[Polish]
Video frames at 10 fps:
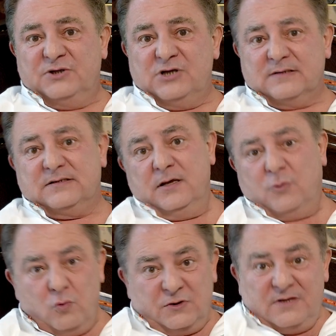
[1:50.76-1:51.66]

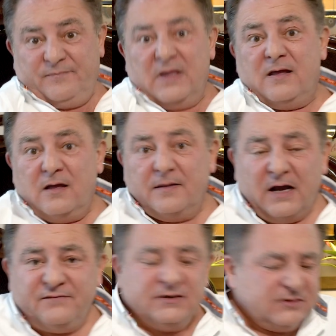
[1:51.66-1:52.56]
madziarskiej kuchni.
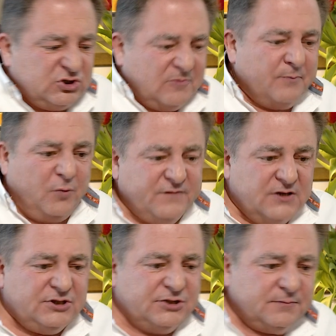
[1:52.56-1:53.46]
Tak więc trzeba
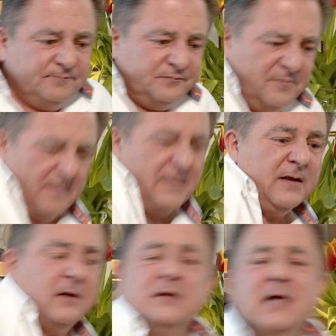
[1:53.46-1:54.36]
powiedzieć,
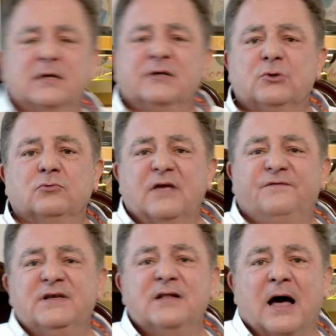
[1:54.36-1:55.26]
jakie są te
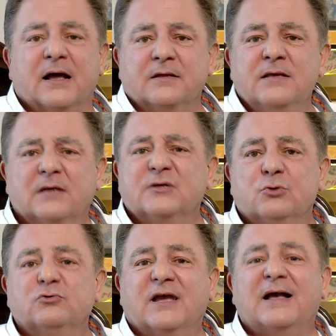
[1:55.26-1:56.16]
filary, jakie
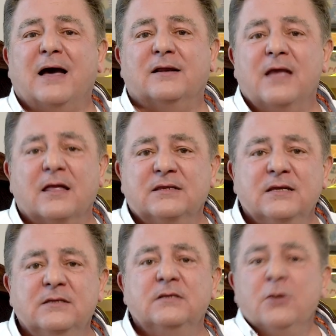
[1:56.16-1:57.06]
są te
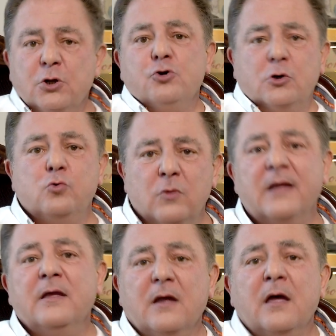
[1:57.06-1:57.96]
kariatydy,
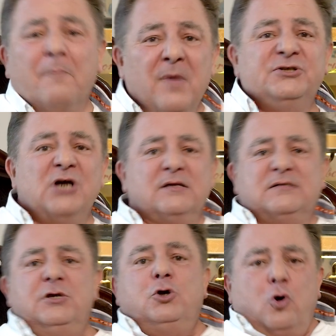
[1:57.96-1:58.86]
które
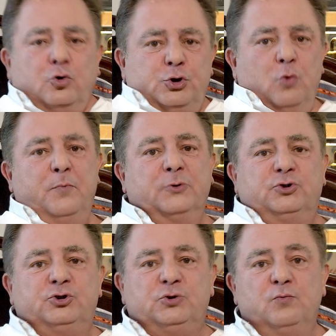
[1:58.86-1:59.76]
madziarski kocioł
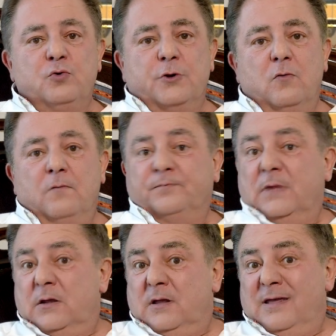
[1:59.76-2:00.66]
podtrzymują.
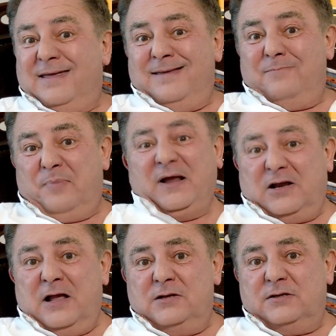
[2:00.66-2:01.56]

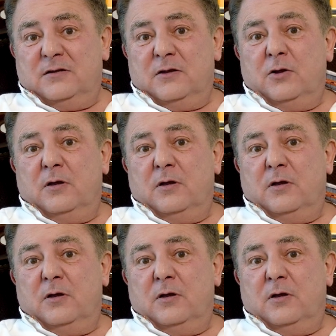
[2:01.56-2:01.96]
Perkelt,